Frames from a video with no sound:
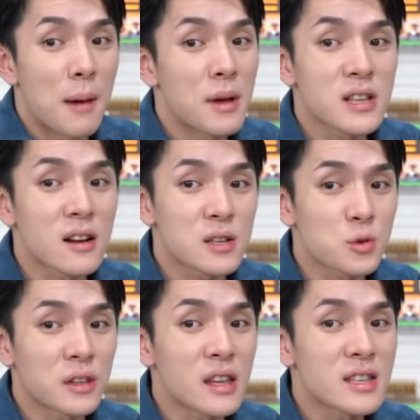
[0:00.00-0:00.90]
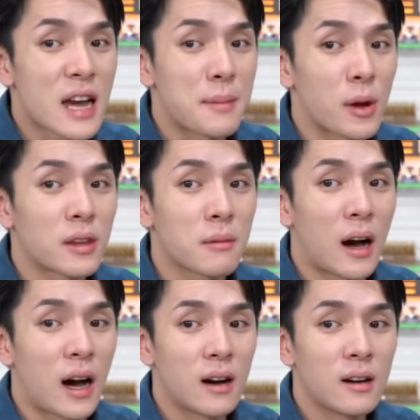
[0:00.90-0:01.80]
还没上市，所以定价也没有
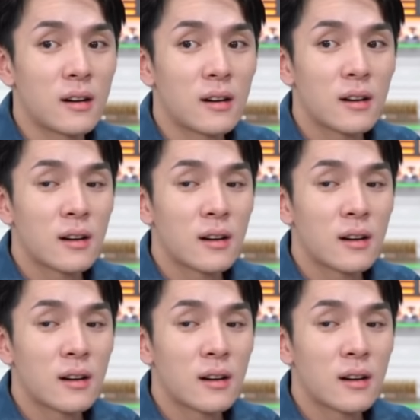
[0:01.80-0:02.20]
定吗？